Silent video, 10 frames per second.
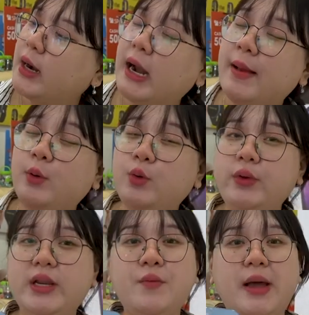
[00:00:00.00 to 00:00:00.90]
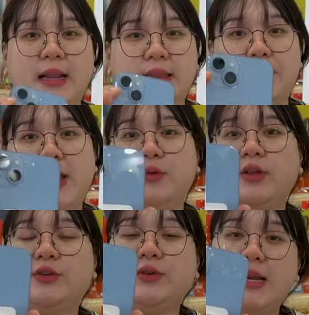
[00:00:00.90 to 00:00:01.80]
warna blue ini warna
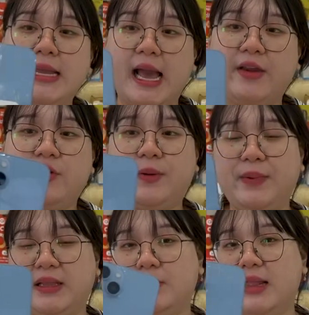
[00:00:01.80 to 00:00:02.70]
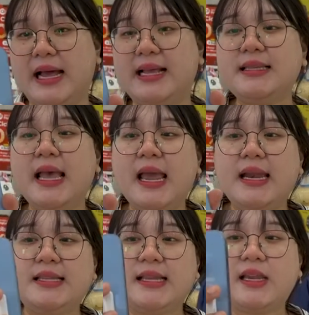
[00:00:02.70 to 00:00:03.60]
terbarunya juga di iPhone
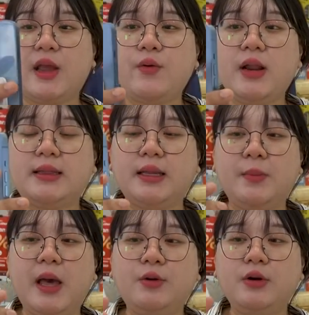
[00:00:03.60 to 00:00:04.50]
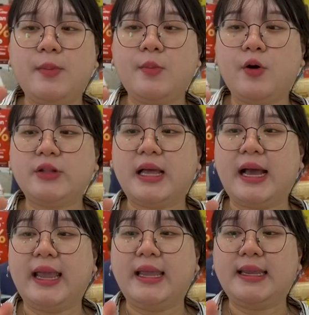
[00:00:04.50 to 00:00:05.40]
14 desainnya udah terbaru dan
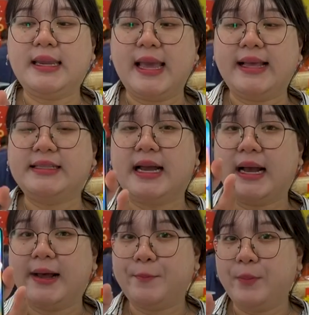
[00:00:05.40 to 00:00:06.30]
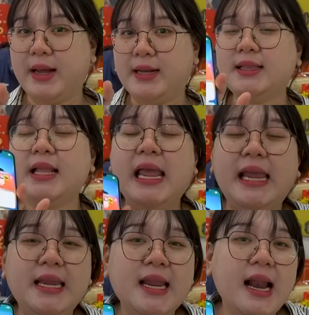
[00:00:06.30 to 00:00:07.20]
mengotak kayak gini ya cakep banget
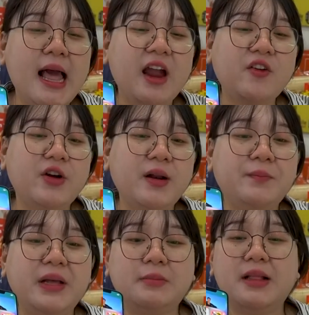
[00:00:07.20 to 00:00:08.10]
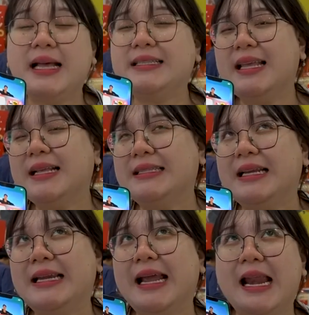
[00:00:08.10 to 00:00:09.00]
ini adalah iPhone 14 yang
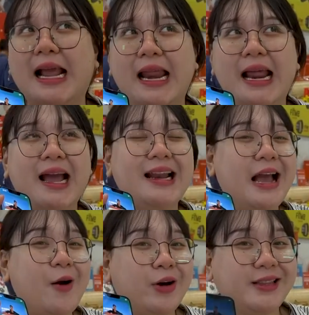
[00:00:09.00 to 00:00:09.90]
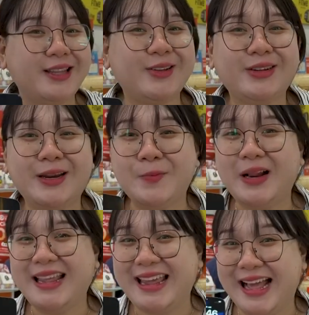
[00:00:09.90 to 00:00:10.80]
sering digadang-gadangkan gak worth it untuk
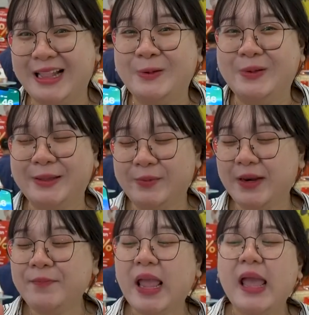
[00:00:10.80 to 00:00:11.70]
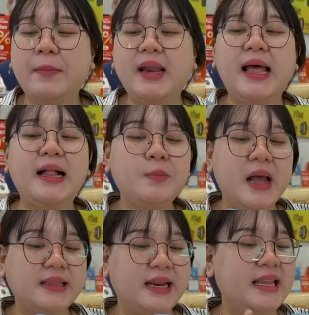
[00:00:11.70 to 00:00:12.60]
dibeli ya teman-teman Padahal
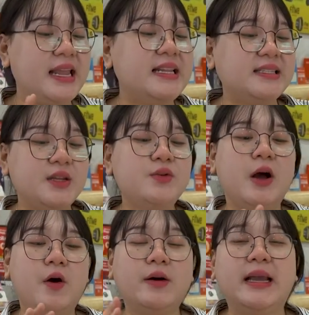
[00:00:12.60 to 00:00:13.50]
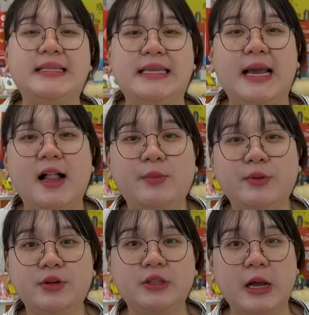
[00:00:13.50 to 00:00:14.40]
baterainya di sini udah oke okay sih kalau
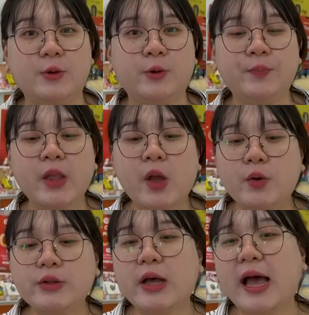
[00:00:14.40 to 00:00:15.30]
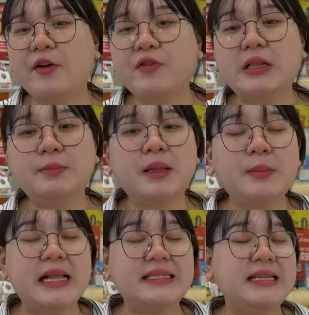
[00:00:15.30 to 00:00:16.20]
menurut aku. Untuk iPhone
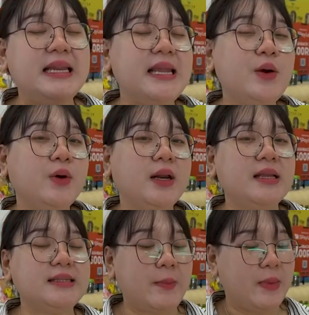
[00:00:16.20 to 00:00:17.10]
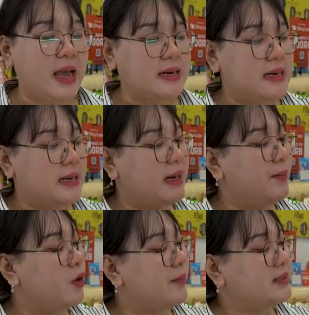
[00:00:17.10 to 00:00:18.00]
14 ini dia ukurannya sama ada di
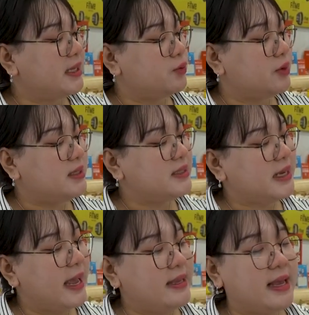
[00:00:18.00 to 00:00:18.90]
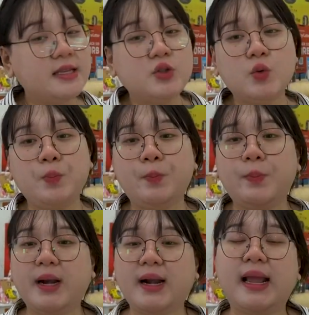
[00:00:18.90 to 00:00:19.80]
6,1 inci aja
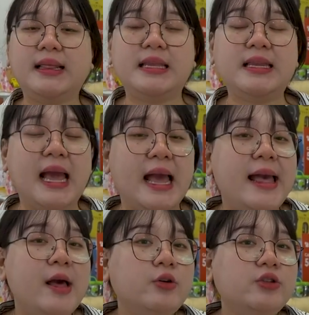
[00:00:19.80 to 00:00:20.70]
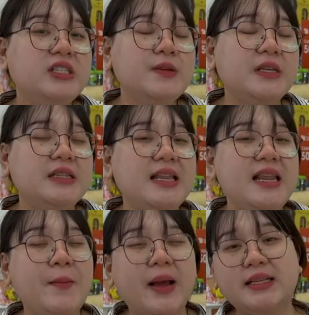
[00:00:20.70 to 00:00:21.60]
Super Retina. Untuk chipsetnya
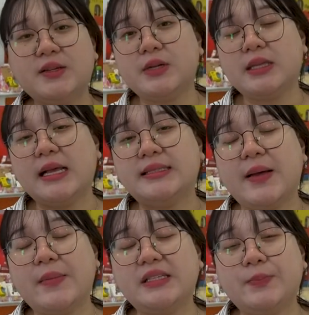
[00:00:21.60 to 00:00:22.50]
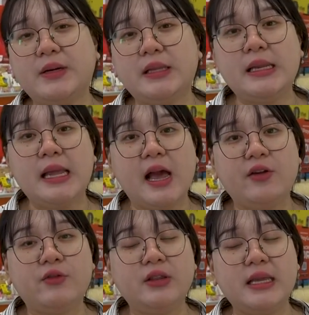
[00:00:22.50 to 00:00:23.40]
dia pakai chipset yang sama seperti di
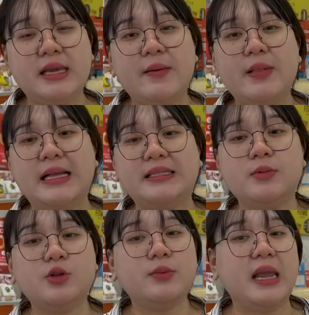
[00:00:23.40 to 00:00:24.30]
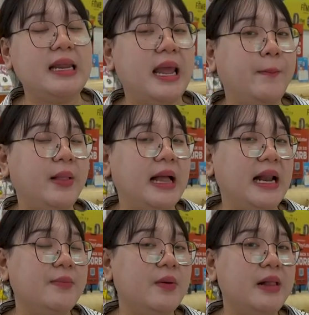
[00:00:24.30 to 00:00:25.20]
iPhone 13 sebelumnya di Apple
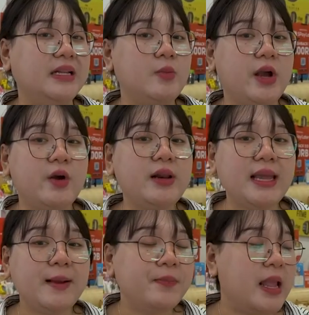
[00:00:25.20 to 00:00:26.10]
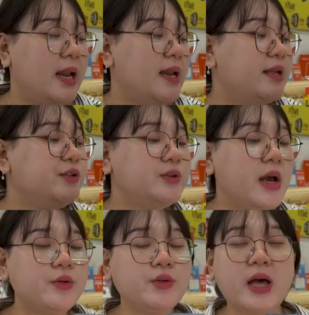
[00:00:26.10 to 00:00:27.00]
A15 Bionic dan
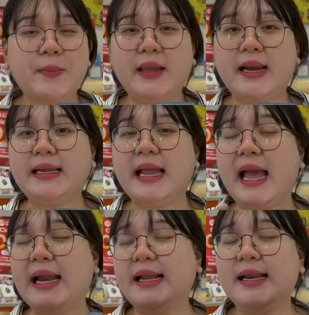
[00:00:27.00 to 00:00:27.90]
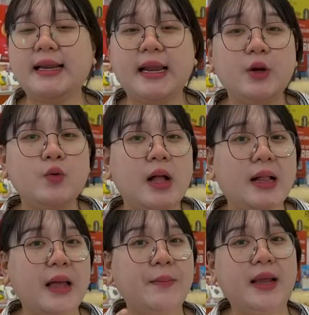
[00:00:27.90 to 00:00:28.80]
juga untuk kameranya hadir dengan
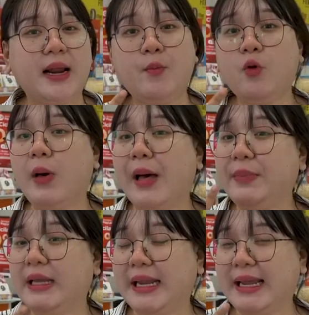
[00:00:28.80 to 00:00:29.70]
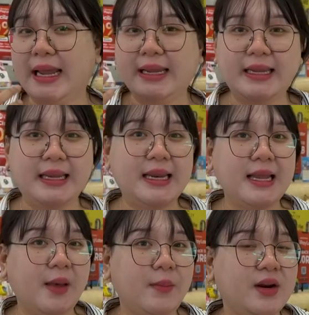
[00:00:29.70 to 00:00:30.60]
dual kamera boba miring kayak gini.
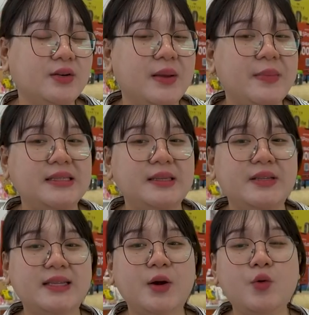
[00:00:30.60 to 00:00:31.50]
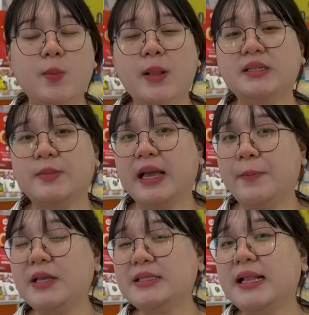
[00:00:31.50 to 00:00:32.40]
Di kamera utama sebesar 12
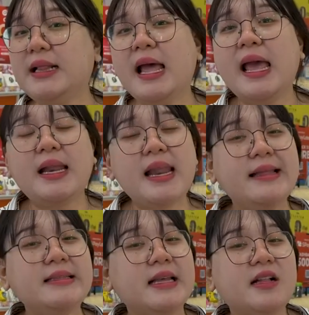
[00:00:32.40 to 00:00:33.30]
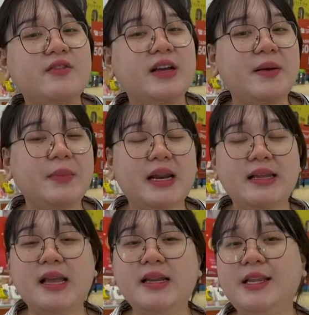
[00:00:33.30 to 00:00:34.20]
megapiksel dan selfie
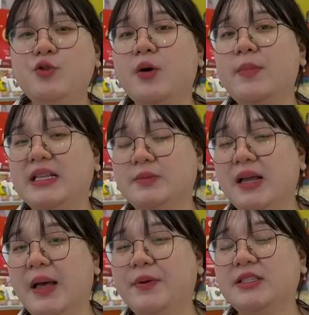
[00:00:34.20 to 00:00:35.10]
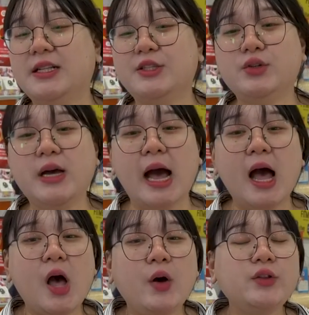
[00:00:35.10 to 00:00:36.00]
kameranya di 12 megapiksel juga.
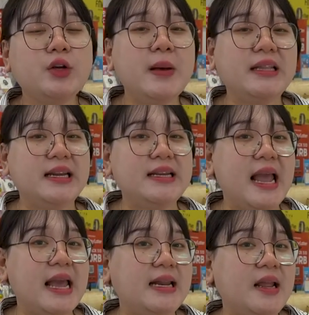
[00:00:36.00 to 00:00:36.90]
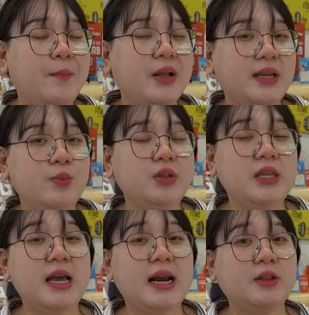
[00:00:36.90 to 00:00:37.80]
Untuk baterainya ada di
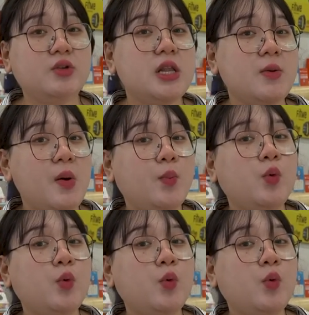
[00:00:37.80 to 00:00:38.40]
4352